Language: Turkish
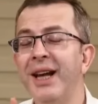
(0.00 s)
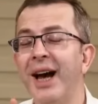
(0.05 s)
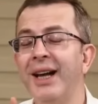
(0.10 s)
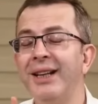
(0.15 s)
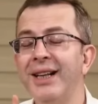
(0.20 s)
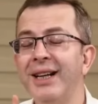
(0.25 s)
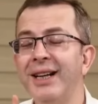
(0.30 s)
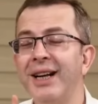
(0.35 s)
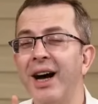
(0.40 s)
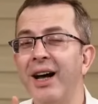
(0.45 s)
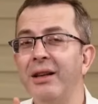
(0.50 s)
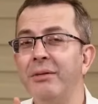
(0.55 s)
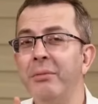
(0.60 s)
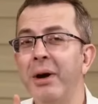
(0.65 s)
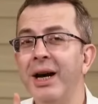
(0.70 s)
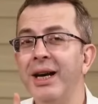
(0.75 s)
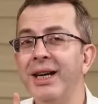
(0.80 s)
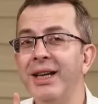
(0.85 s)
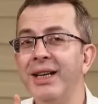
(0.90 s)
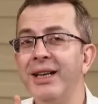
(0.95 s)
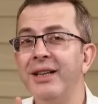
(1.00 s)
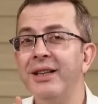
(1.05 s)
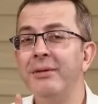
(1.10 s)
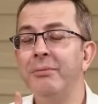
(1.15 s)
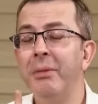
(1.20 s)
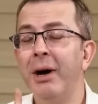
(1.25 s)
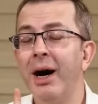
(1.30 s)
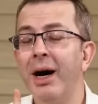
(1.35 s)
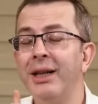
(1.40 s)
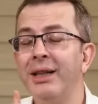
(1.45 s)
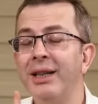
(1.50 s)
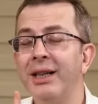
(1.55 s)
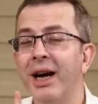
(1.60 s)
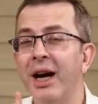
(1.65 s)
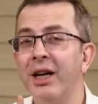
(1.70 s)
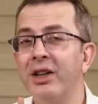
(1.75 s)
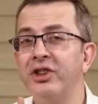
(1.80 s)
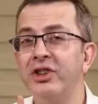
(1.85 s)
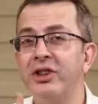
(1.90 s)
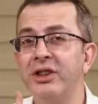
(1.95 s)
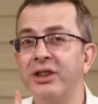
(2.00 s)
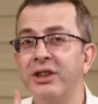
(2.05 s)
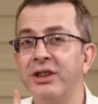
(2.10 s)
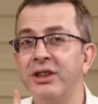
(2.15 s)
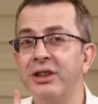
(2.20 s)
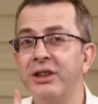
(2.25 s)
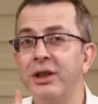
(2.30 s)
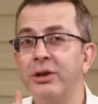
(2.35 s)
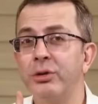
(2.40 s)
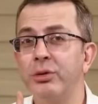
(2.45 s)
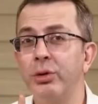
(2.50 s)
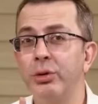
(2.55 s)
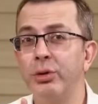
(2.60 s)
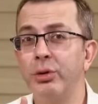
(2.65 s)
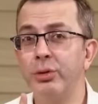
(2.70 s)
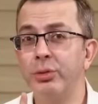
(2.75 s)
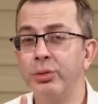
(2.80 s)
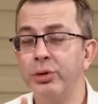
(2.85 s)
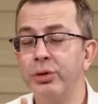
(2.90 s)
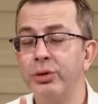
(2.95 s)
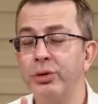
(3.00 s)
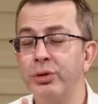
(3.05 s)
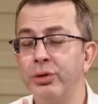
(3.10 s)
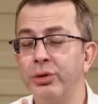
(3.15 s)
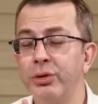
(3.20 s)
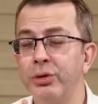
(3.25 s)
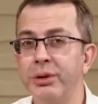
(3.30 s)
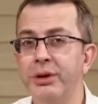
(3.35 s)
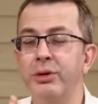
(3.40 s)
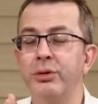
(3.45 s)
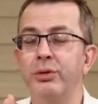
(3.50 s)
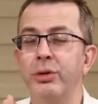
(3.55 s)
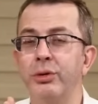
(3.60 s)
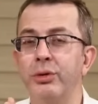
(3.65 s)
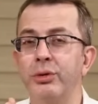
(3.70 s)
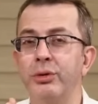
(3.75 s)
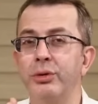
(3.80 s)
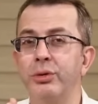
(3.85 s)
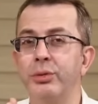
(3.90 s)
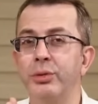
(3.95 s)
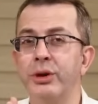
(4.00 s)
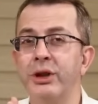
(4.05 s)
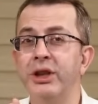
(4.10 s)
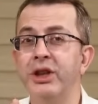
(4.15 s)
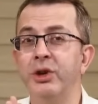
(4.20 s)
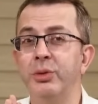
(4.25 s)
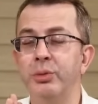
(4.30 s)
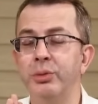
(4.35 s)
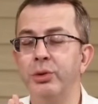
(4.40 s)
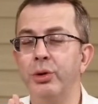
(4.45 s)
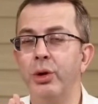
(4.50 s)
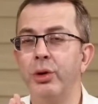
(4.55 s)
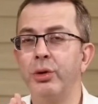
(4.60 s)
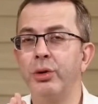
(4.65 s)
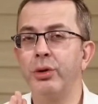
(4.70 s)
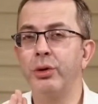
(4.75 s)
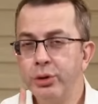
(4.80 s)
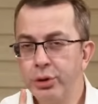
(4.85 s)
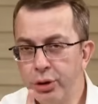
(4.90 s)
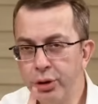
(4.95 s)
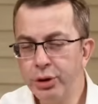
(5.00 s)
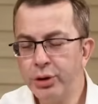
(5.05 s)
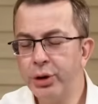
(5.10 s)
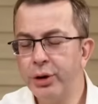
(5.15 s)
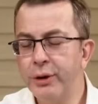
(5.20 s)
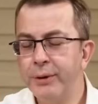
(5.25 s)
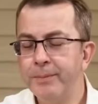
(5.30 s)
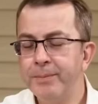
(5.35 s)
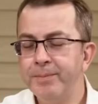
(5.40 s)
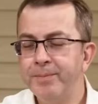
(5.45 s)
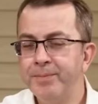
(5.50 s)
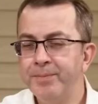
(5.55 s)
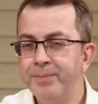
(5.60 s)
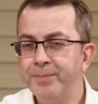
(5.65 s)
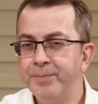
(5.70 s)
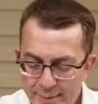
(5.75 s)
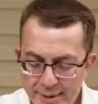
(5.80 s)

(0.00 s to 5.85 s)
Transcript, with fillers: bir tane kalma ihtimali karşılığında sorulmuş bir sorudur bu. Hiç mi yok? Çünkü